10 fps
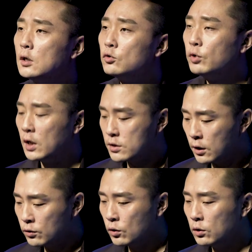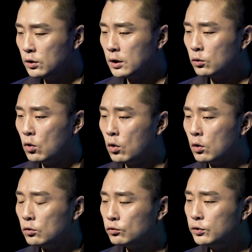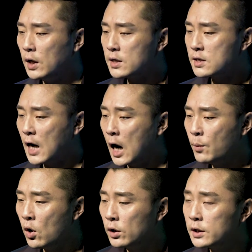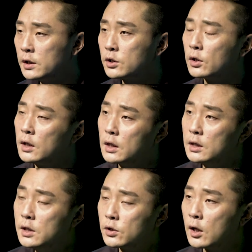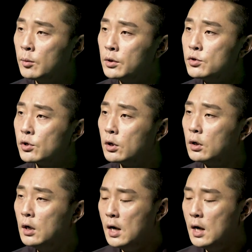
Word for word: 우리가 선교를 이루고 우리의 사명을 실천하기 이전에 먼저